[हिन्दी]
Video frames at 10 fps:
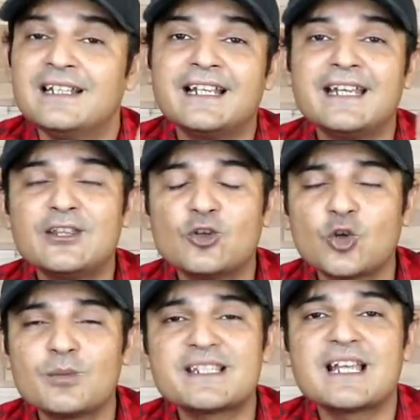लेकिन इन
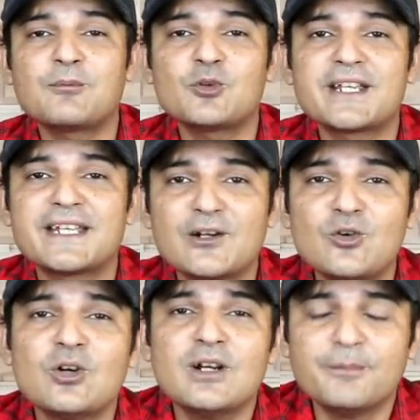दोनों में से आपको देखने
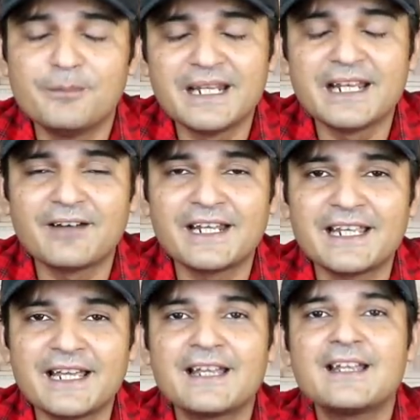को मिलने वाली
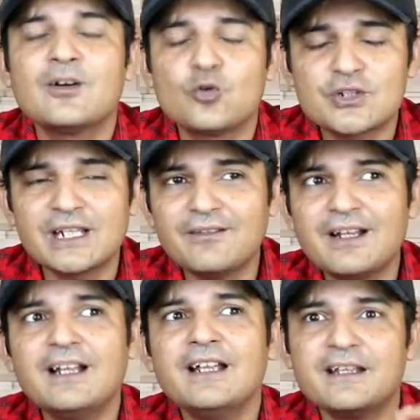है उसके अलावा